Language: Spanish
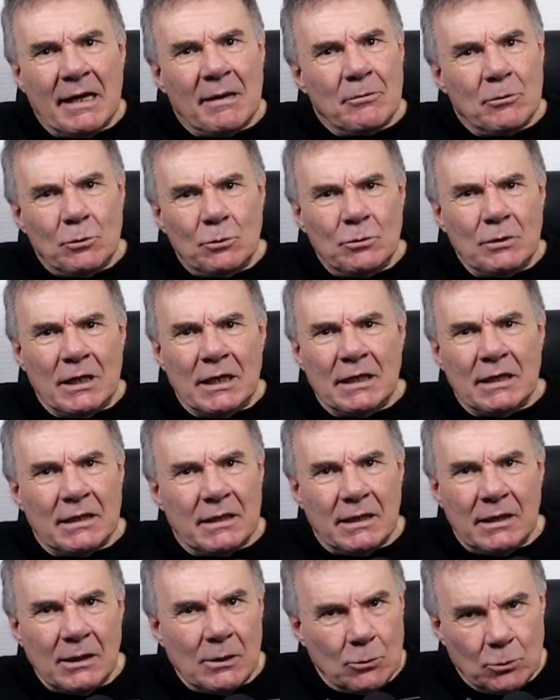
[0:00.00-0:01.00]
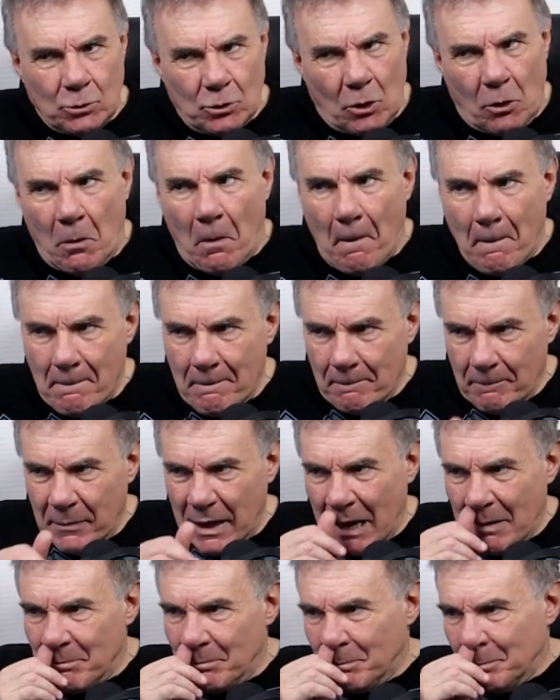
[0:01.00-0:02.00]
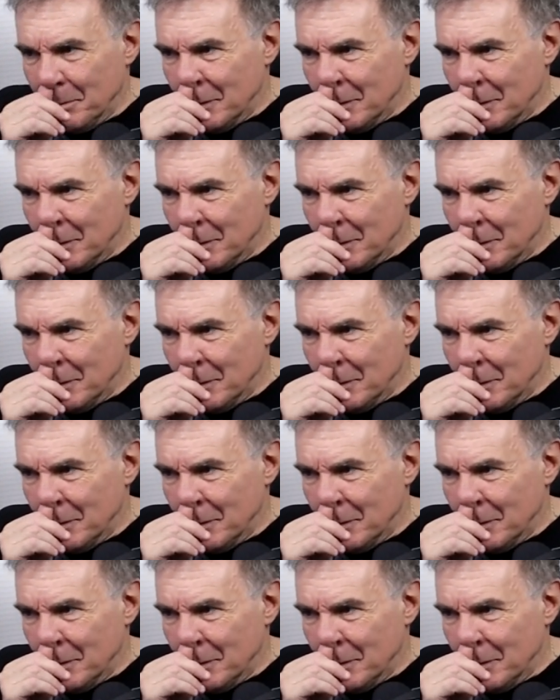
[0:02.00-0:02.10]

Labruna y Lustó. Bien,